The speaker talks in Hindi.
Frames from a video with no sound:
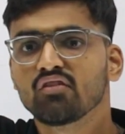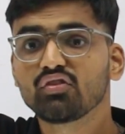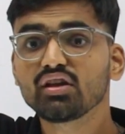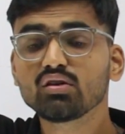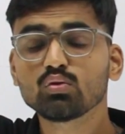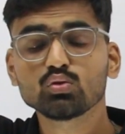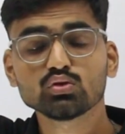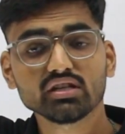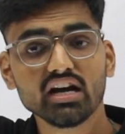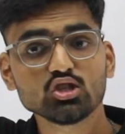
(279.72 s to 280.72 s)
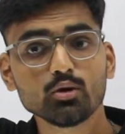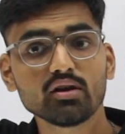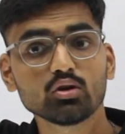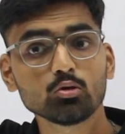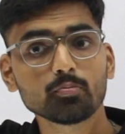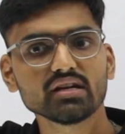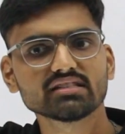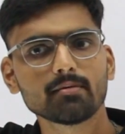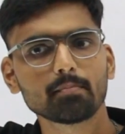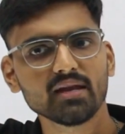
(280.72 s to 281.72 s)
फिर उसका जो मैं टू
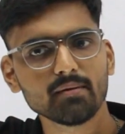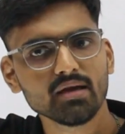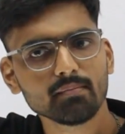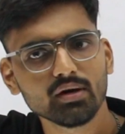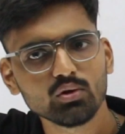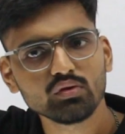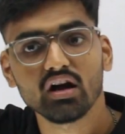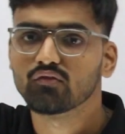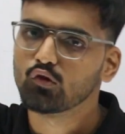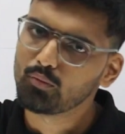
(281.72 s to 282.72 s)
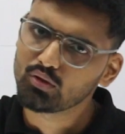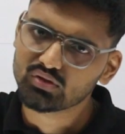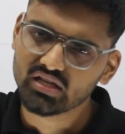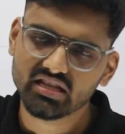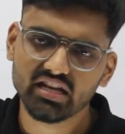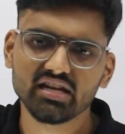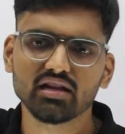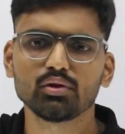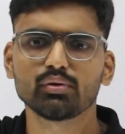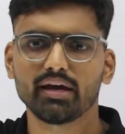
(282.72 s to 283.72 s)
परसेंट प्रीमियम भरूंगा वो भी उसके अंदर
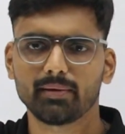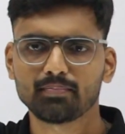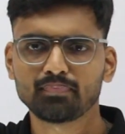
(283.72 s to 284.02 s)
इंक्लूड है